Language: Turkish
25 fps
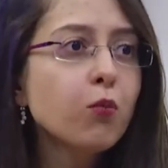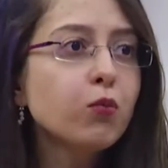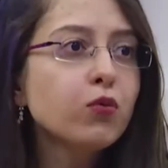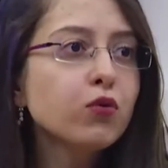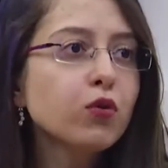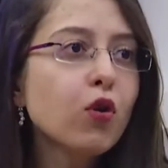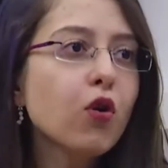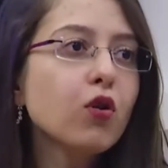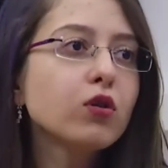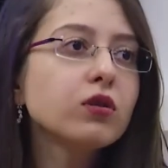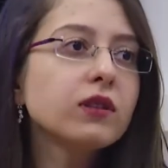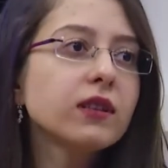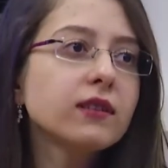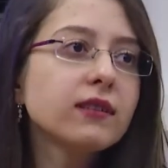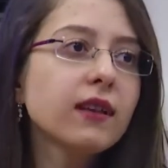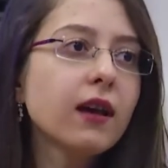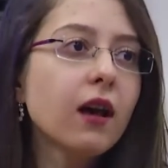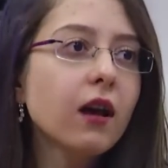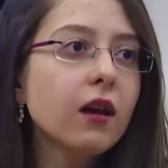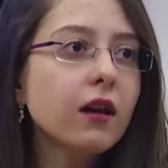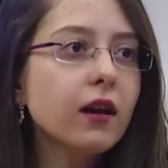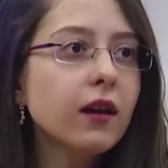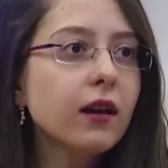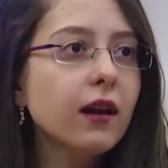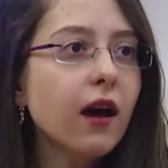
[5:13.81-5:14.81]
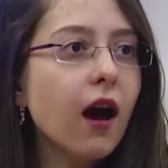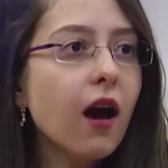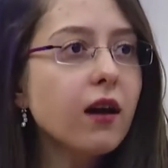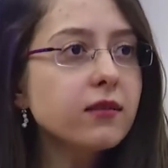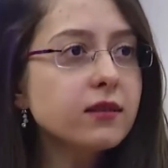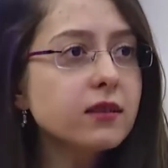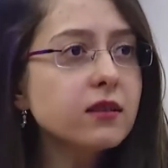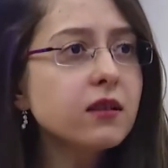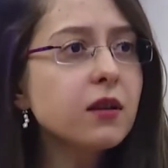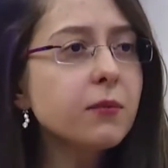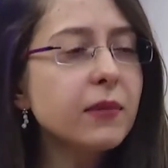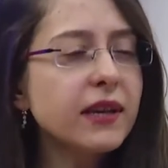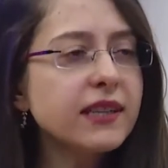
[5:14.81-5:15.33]
Bu noktada e,
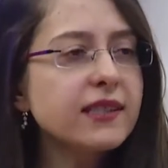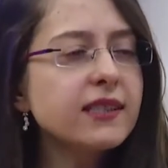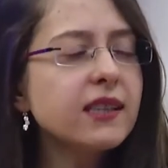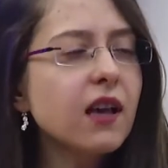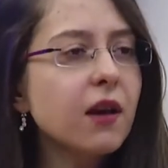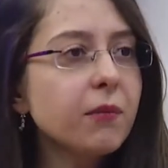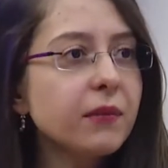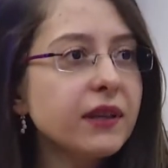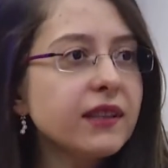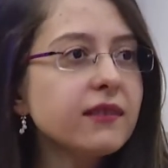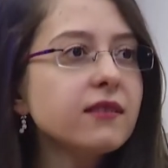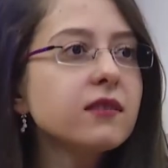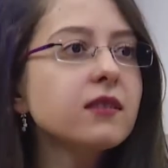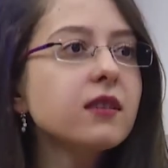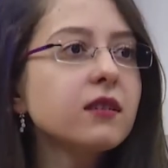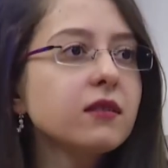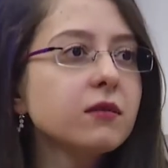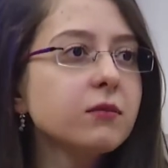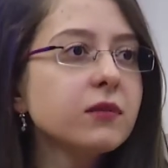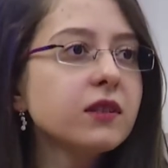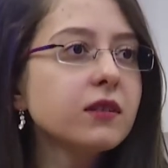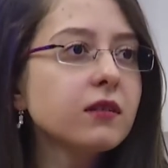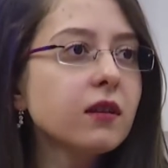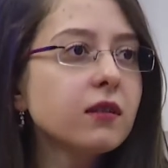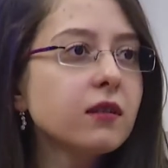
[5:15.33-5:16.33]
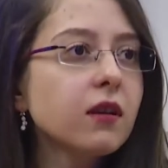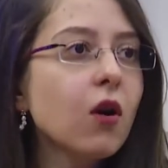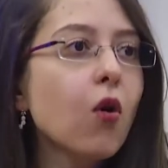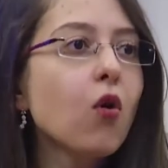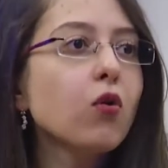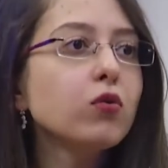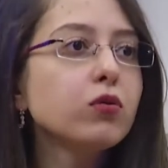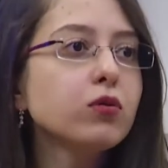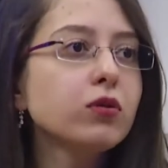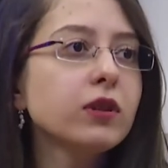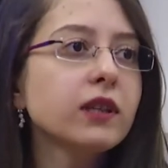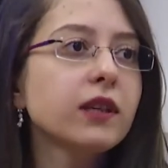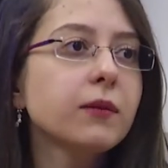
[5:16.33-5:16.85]
aslında beslenmenin tanımında da
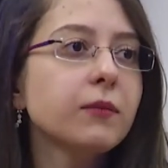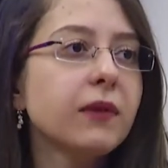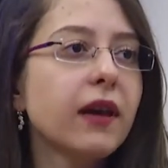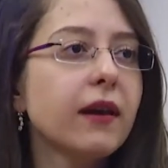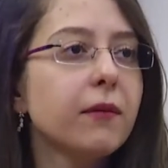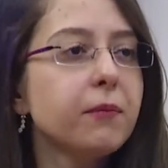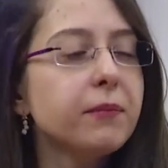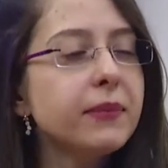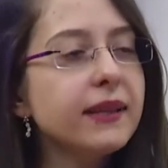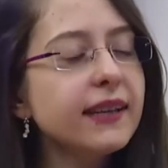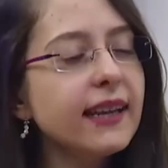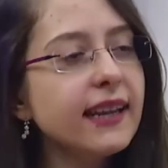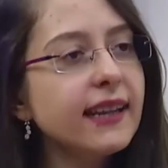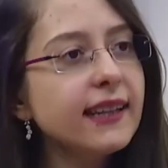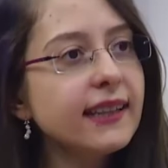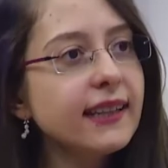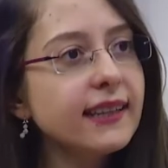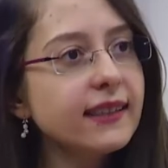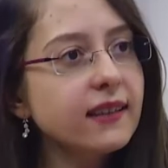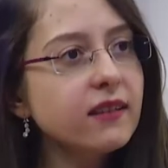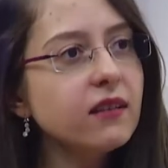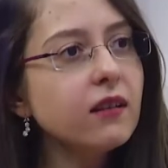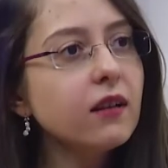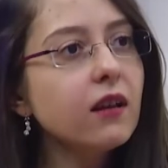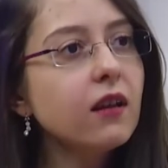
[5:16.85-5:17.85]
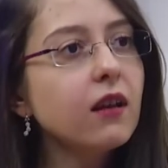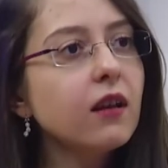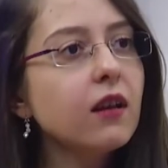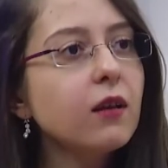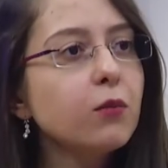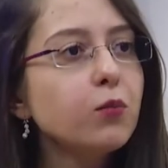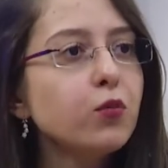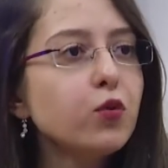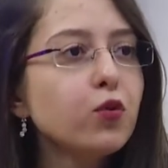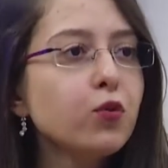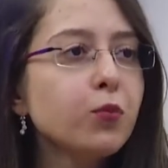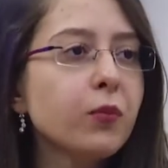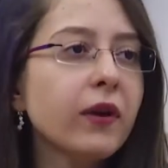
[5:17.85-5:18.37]
olduğu gibi bireylerin
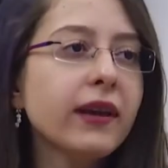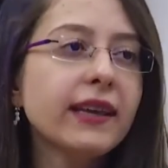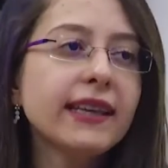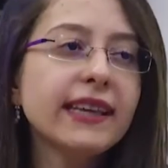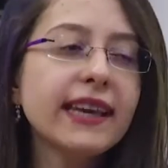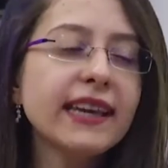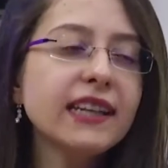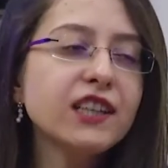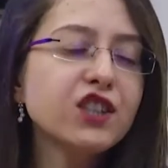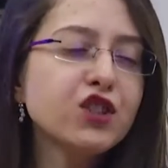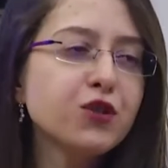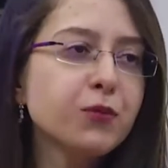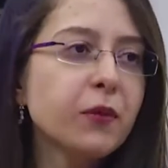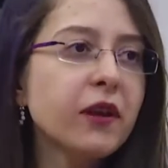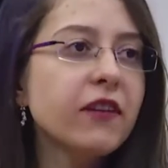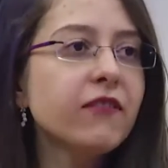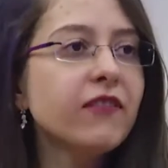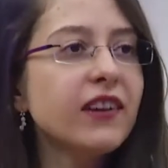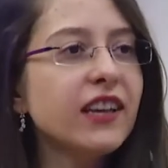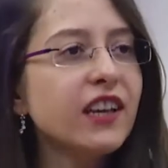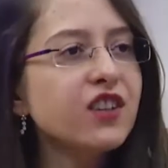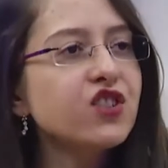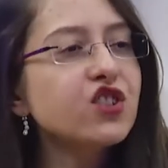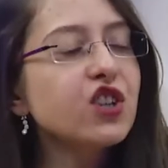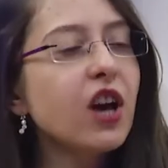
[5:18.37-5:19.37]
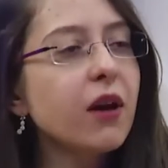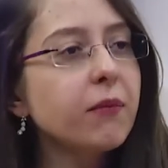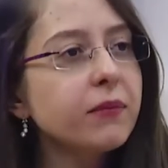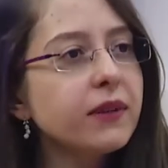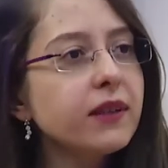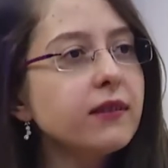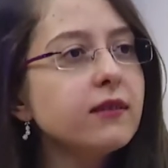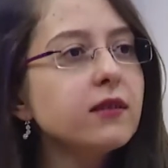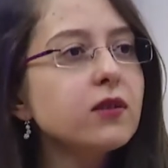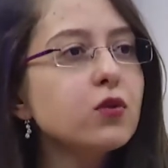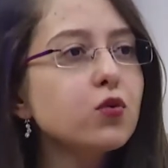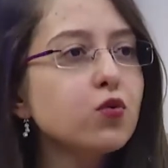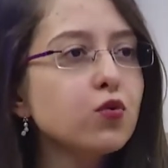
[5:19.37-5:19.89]
e, büyüme, gelişme ve
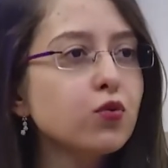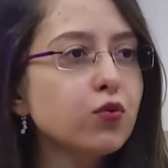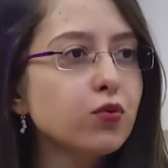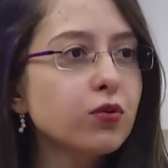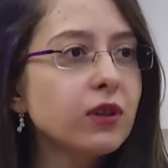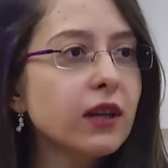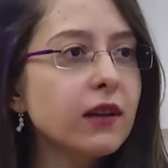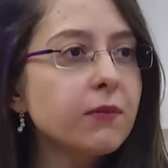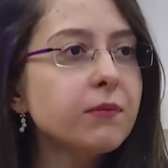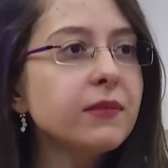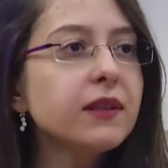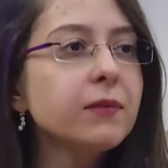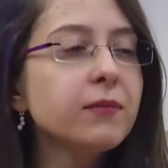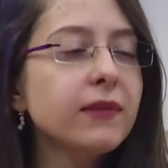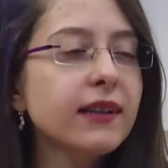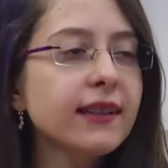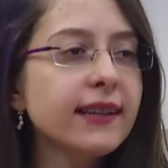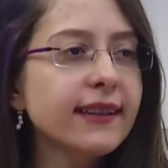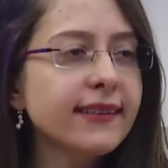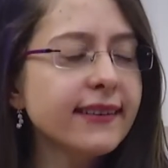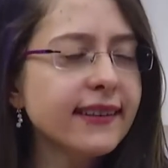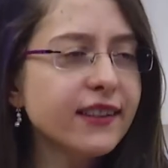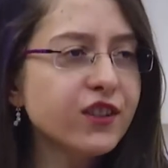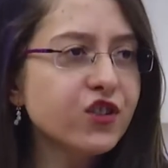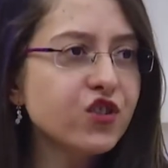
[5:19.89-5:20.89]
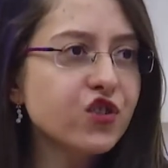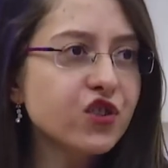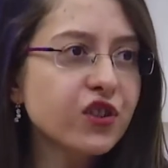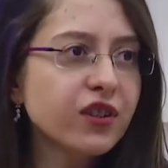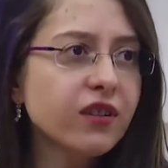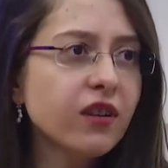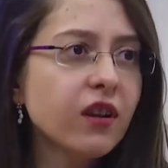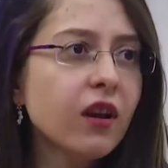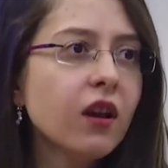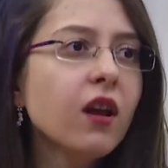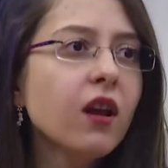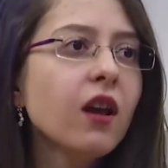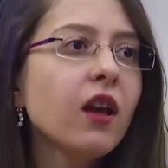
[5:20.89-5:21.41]
yaşamlarını sürdürebilmeleri için
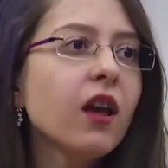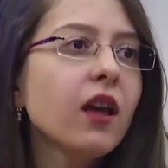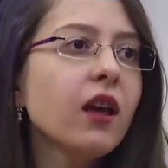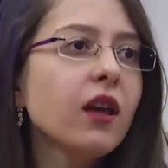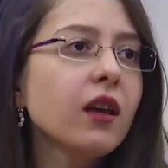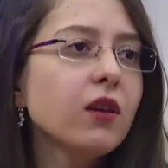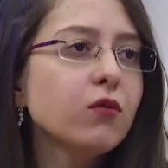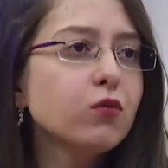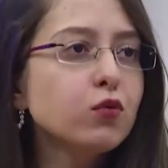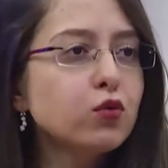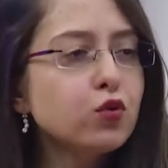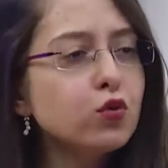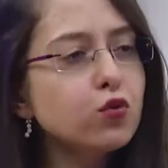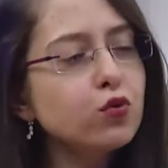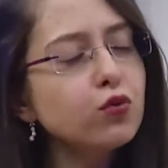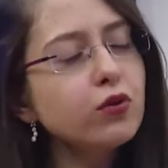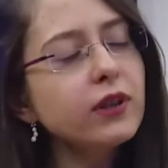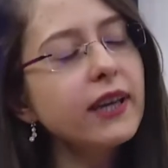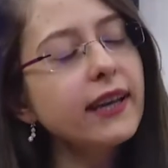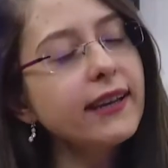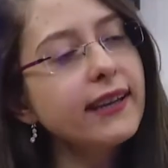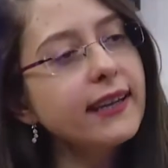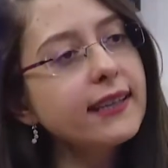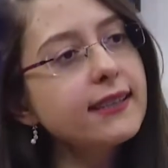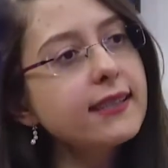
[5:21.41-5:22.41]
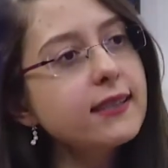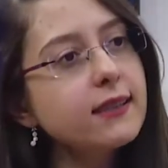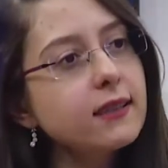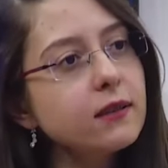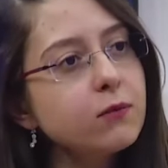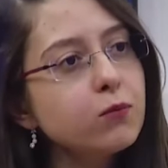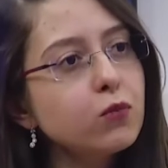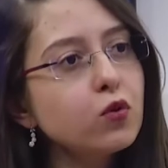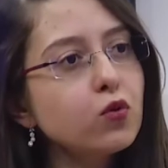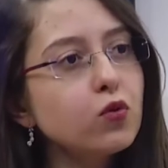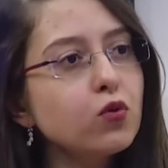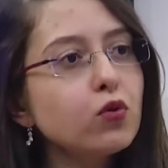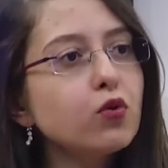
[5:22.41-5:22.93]
e, vücudun
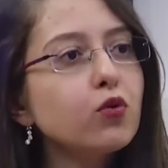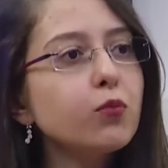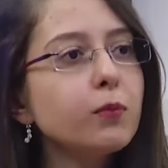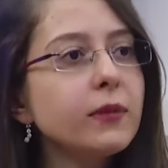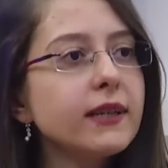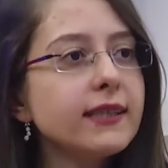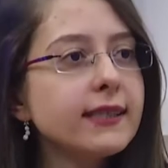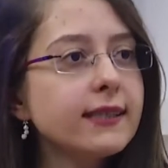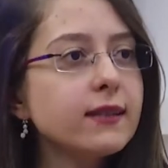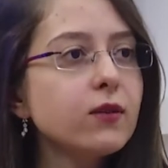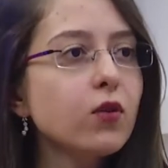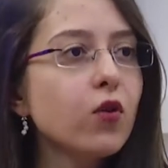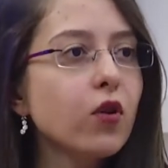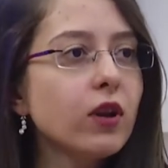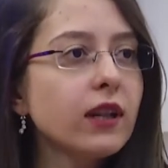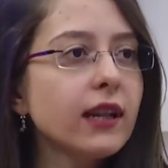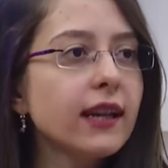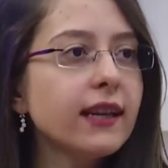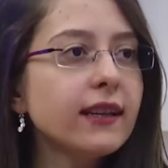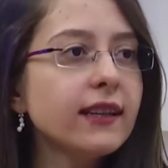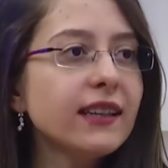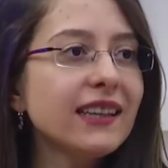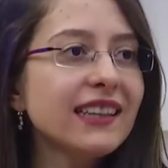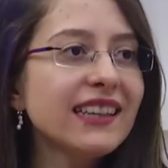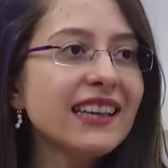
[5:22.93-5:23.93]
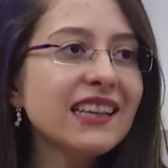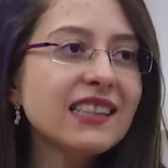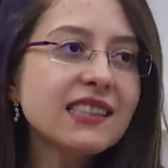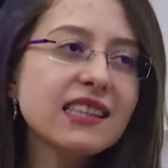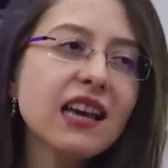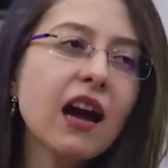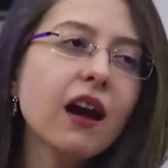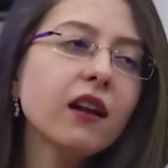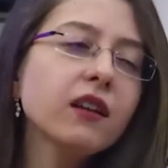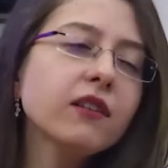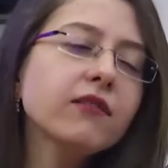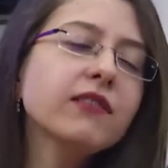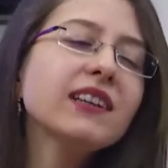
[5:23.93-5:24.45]
gereksinim duyduğu besin öğelerini
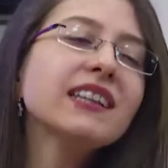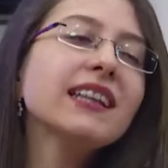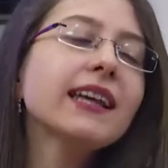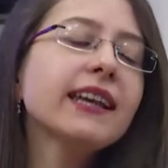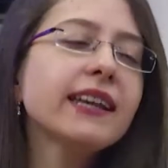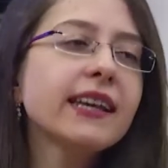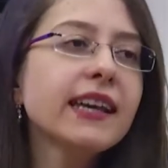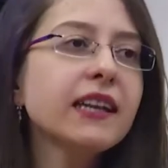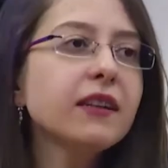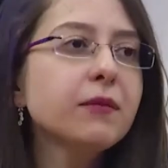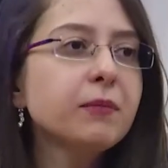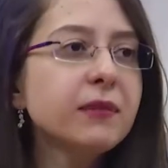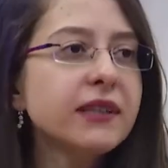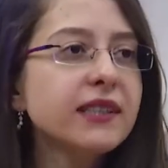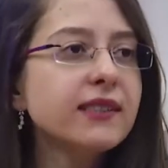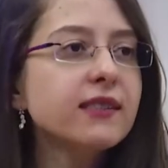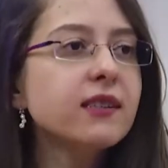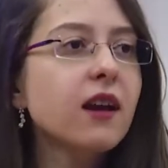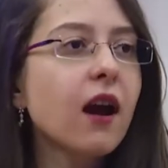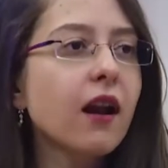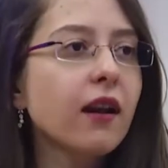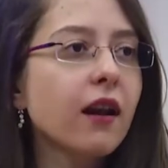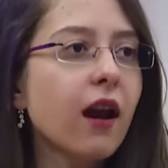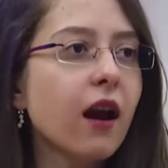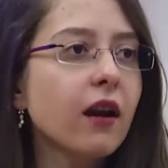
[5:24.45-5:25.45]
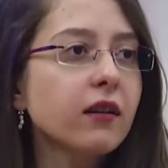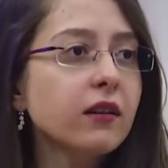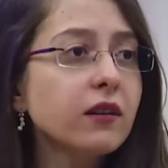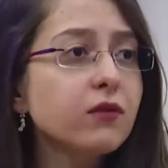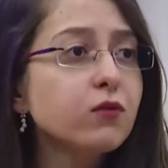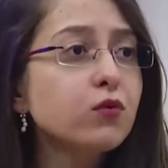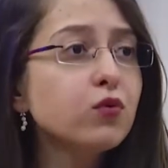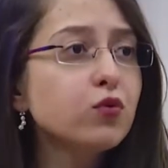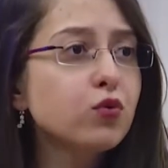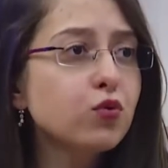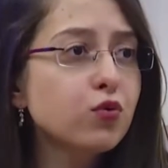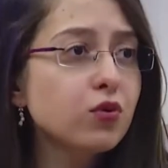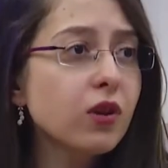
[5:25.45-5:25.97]
yeterli ve dengeli miktarlarda
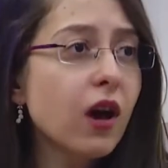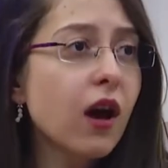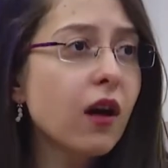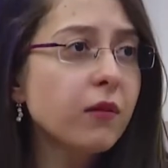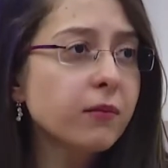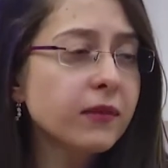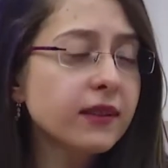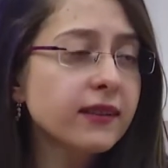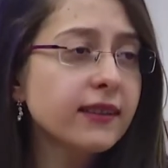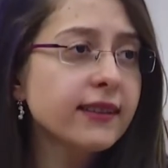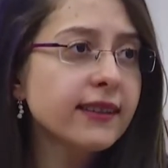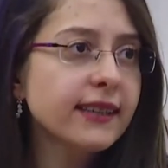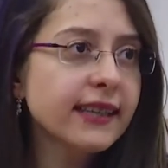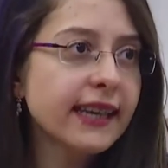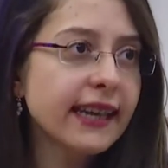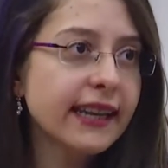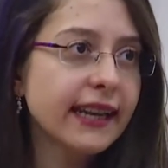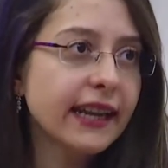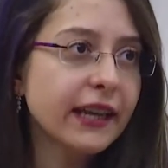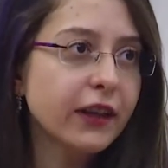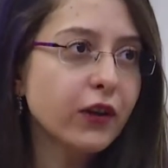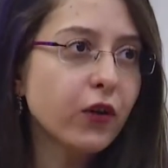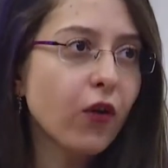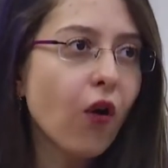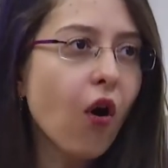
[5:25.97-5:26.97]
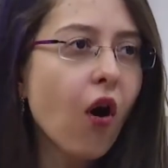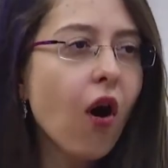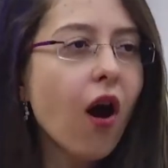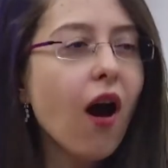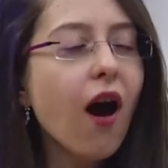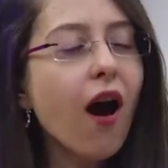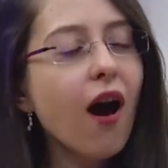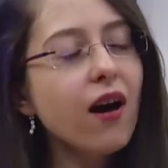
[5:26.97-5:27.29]
vücuda almaları gerekiyor.